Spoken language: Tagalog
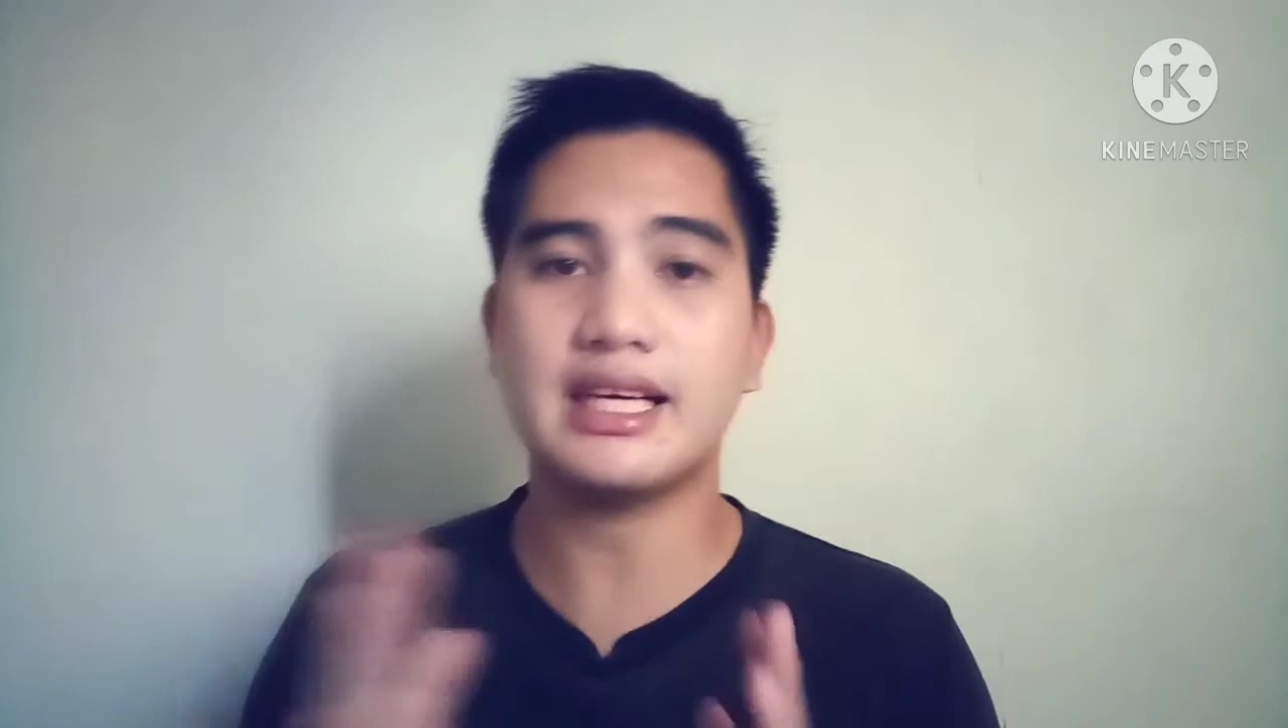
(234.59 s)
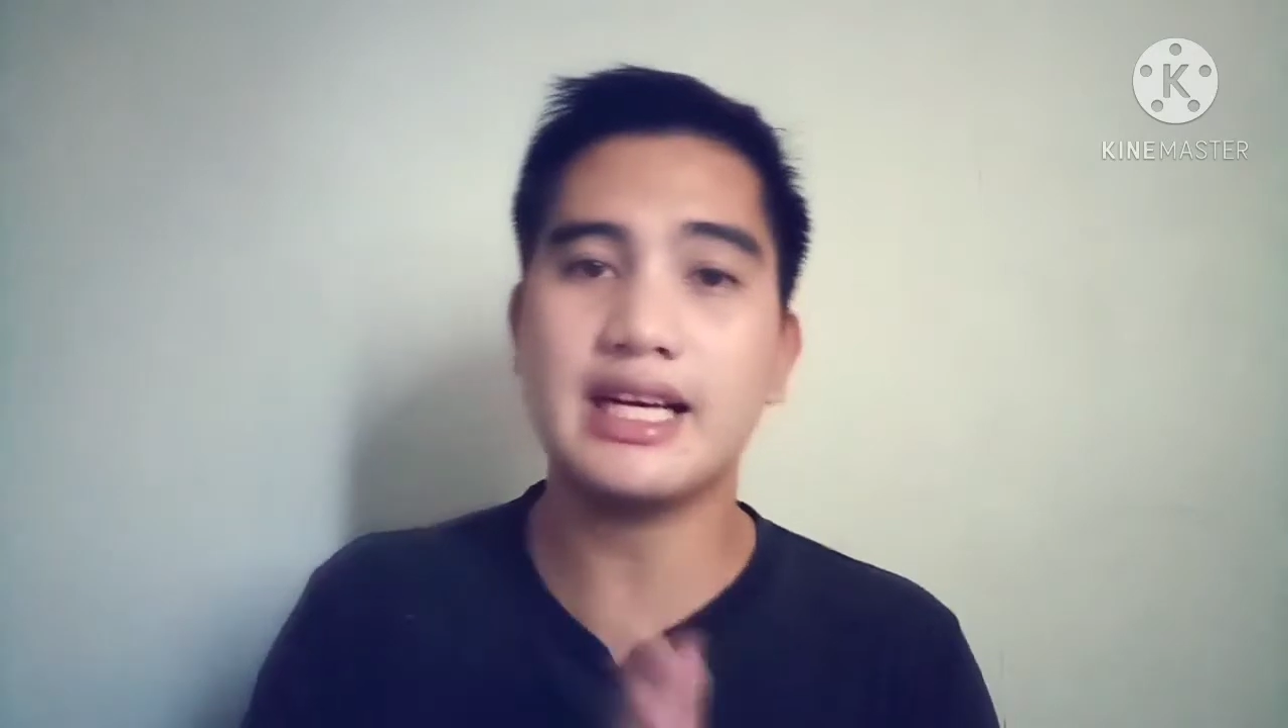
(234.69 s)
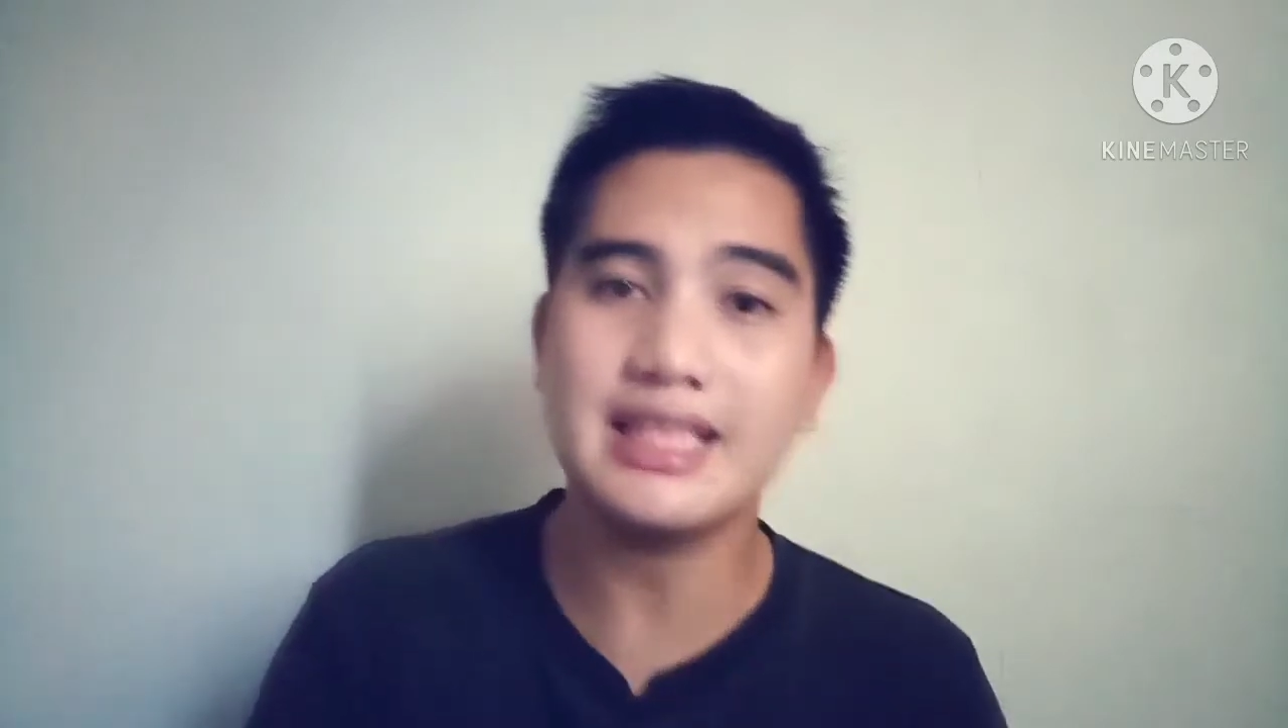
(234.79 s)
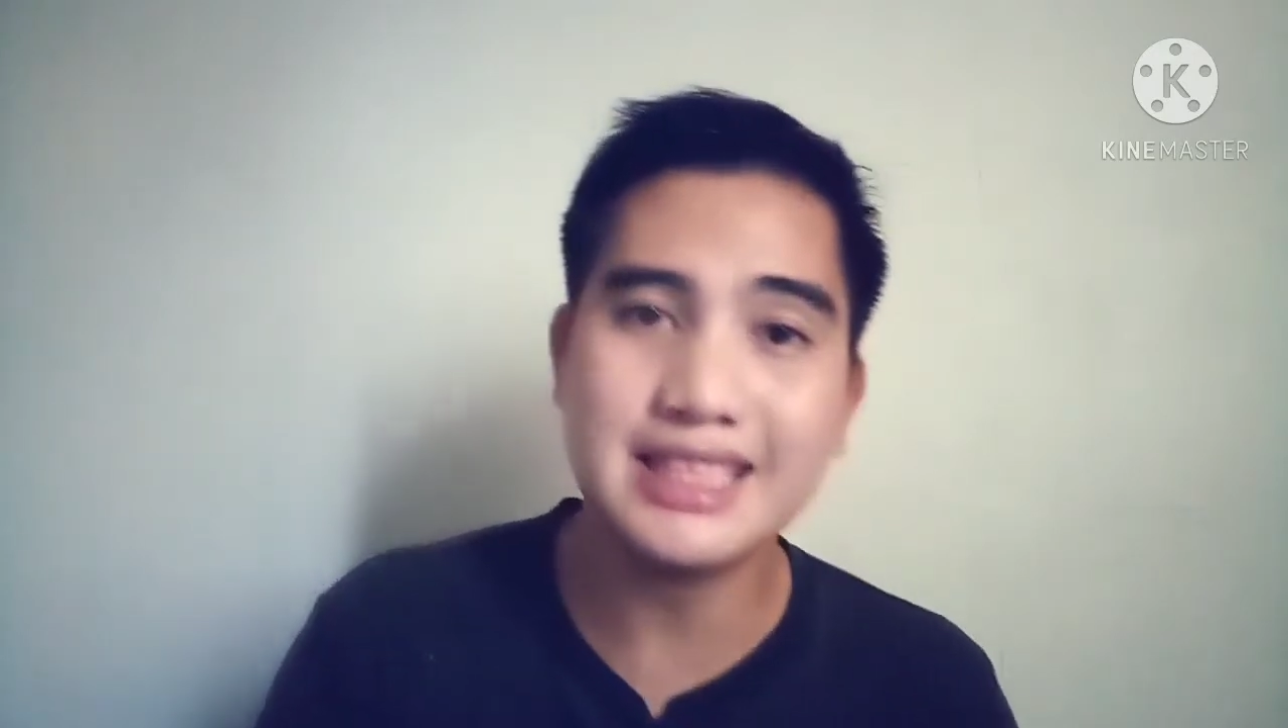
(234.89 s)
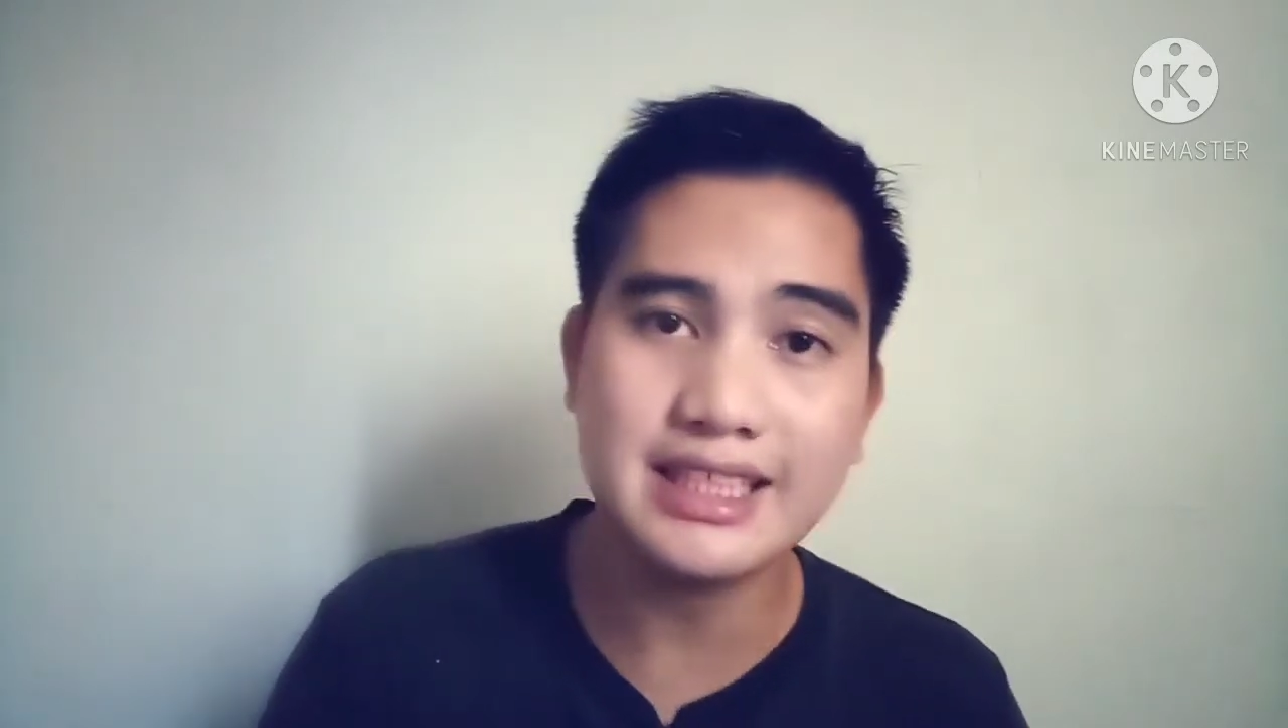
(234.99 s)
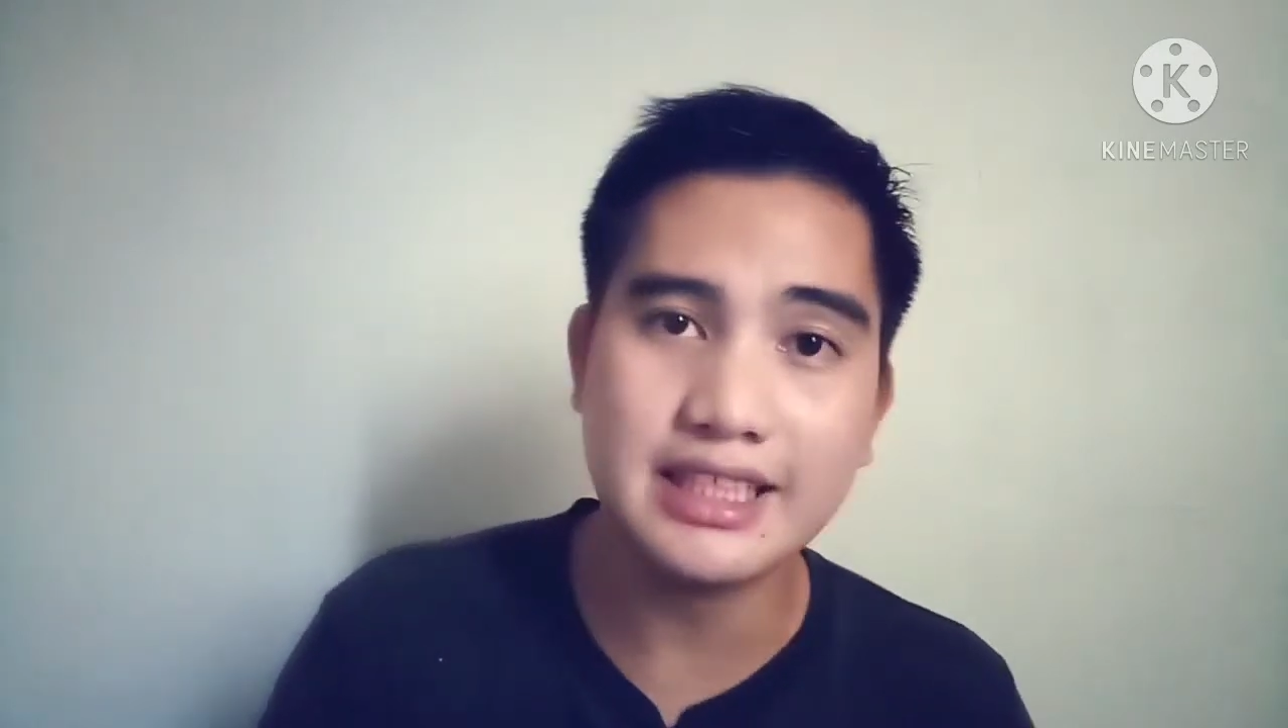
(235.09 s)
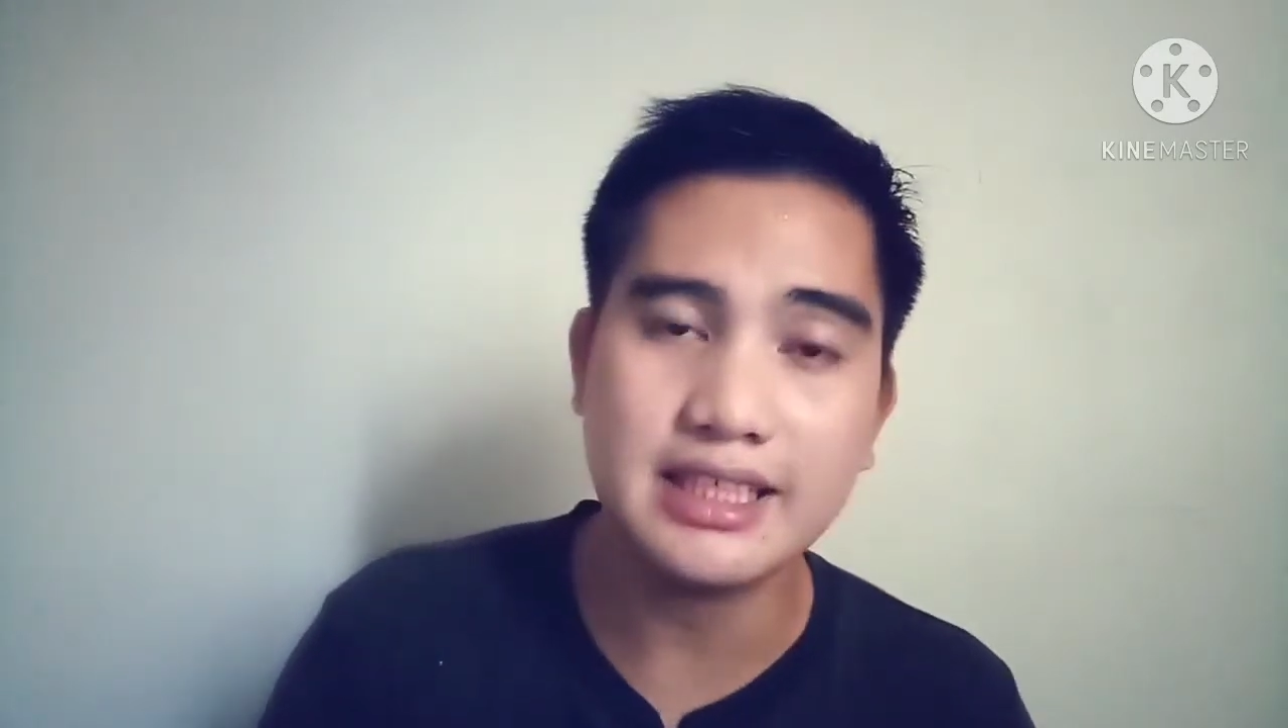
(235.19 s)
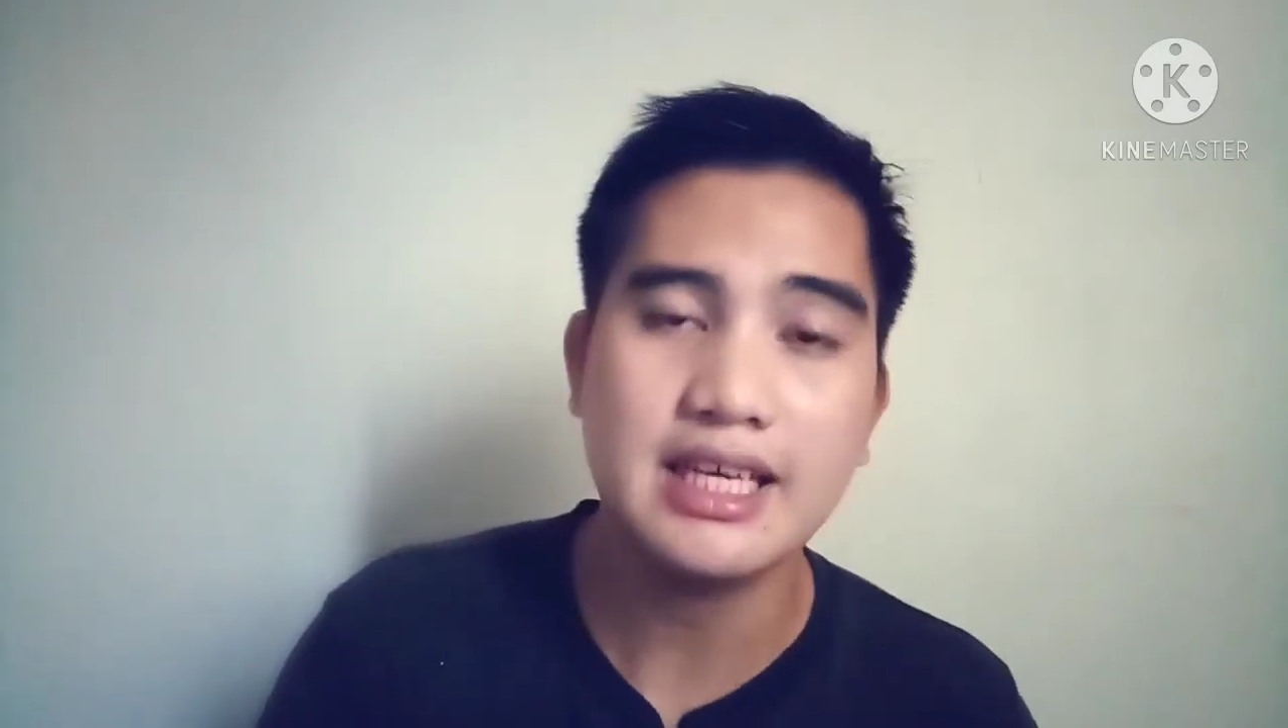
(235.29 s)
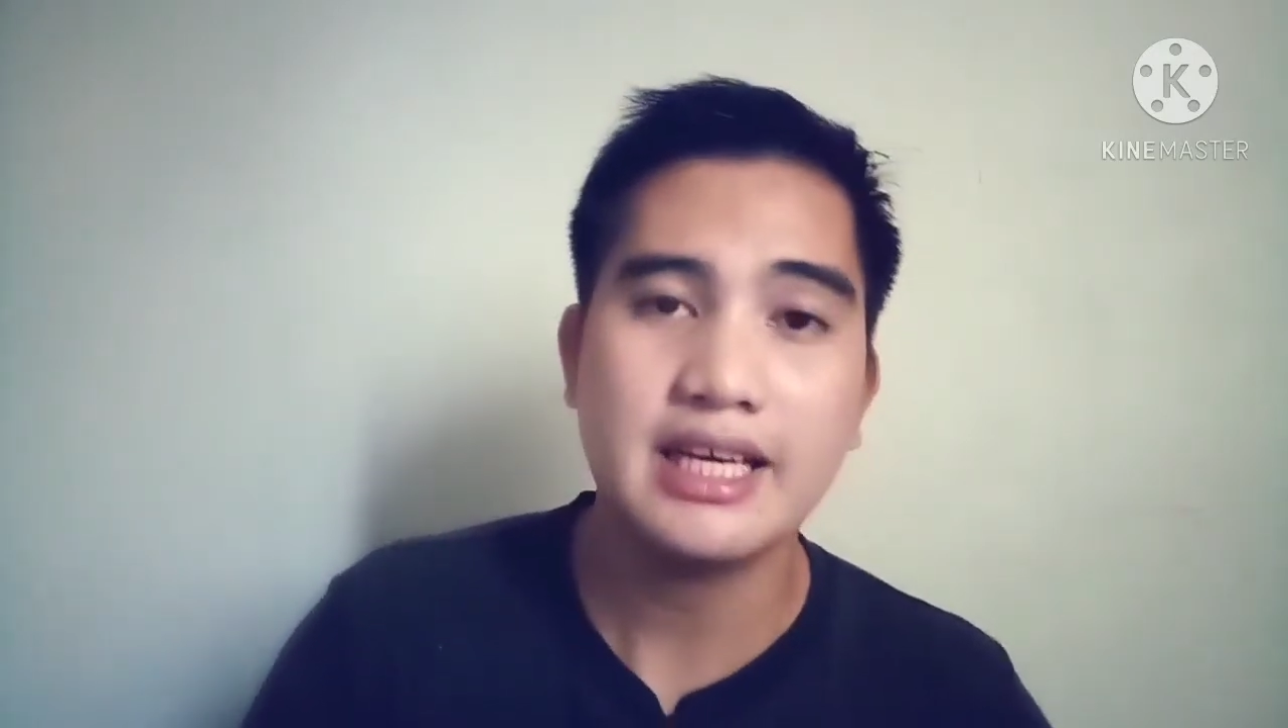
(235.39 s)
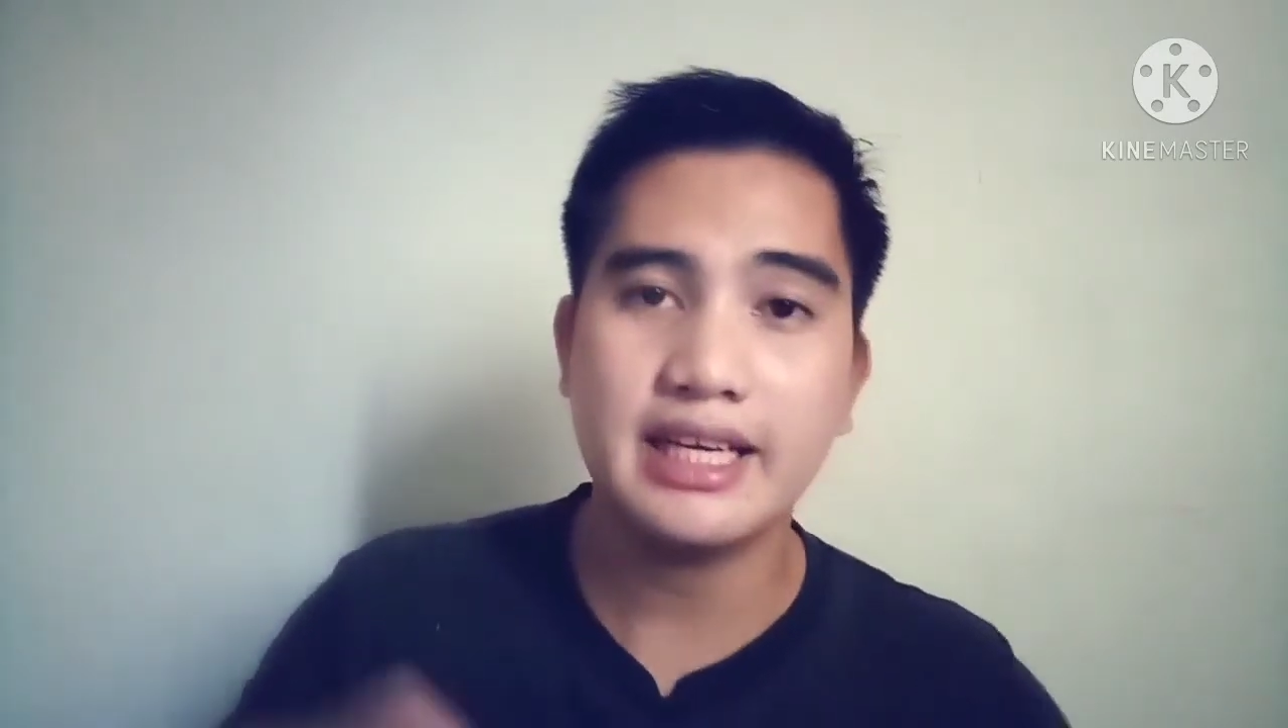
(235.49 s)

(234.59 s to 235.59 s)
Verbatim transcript: karanasan din